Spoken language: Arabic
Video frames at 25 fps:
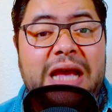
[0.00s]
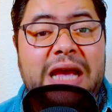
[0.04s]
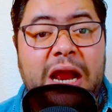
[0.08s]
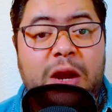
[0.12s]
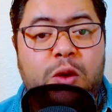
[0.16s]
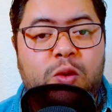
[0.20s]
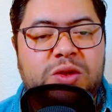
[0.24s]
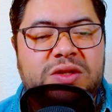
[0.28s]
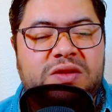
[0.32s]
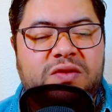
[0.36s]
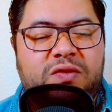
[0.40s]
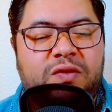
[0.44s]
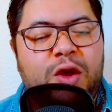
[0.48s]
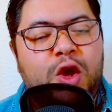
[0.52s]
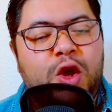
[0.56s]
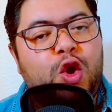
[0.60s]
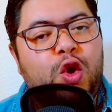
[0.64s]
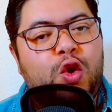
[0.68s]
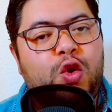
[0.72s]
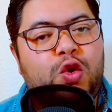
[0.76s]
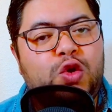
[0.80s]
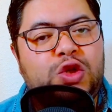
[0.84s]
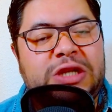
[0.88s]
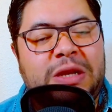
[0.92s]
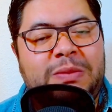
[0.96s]
الوصف
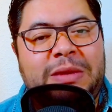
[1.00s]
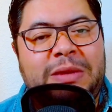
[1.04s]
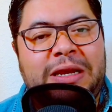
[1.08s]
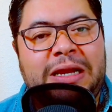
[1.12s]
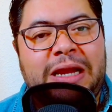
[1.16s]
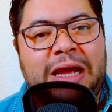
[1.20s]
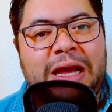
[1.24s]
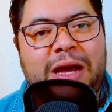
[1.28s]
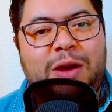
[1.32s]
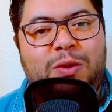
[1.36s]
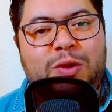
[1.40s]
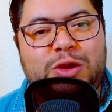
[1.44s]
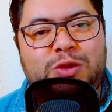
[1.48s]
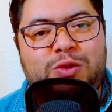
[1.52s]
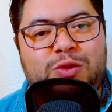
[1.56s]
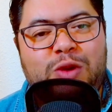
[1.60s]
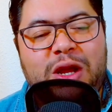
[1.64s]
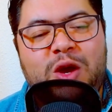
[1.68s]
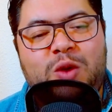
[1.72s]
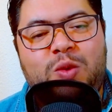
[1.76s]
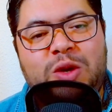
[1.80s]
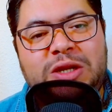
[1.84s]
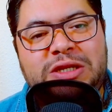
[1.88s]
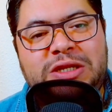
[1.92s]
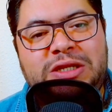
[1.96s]
وجميع الاخوات
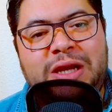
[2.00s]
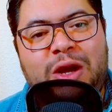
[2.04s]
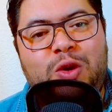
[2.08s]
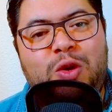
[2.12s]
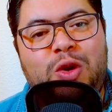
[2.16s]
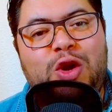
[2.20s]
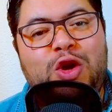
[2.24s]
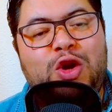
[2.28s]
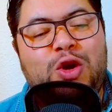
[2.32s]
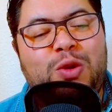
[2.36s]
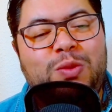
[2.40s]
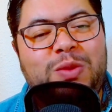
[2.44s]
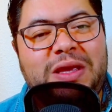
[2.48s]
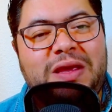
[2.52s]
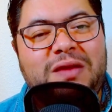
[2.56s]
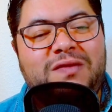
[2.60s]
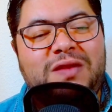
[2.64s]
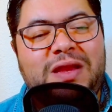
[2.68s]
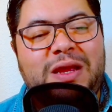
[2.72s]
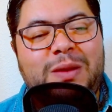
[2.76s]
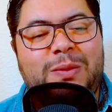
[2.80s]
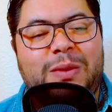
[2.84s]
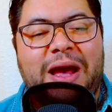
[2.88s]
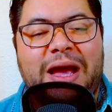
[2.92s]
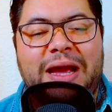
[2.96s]
والاخوان تنقول لكم كيف
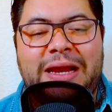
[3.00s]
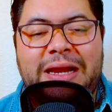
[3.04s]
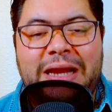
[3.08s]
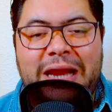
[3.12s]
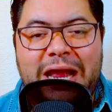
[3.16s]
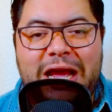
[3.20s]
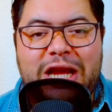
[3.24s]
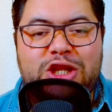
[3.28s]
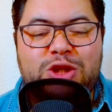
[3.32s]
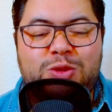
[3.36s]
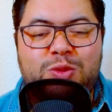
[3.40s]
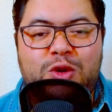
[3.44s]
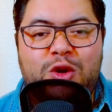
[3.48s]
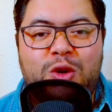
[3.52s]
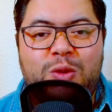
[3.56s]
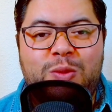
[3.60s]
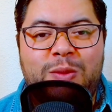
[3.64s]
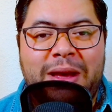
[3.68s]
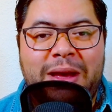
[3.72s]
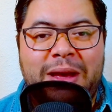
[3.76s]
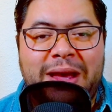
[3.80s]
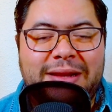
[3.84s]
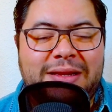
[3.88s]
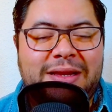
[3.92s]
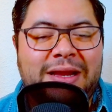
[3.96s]
ديما الى عجبكم
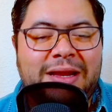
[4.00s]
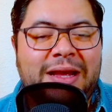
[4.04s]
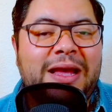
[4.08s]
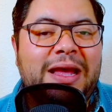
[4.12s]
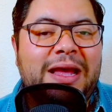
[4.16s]
هذا